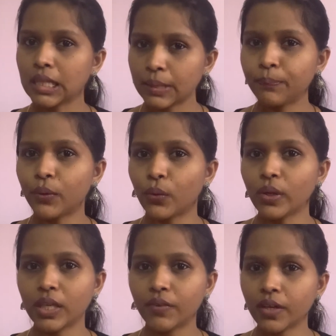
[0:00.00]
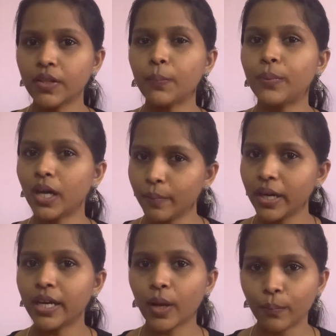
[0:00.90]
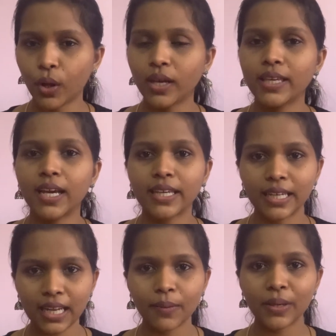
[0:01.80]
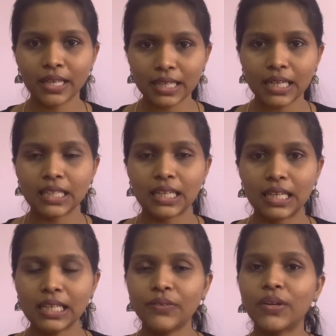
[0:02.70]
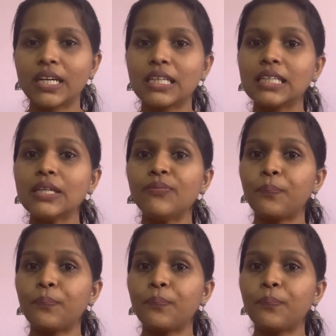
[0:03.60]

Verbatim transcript: இப்போது இவங்க வந்து பெர்மனெண்ட் எம்ப்ளாயியாக இல்லாமல் இருக்கிறதுனால இவங்களுக்கு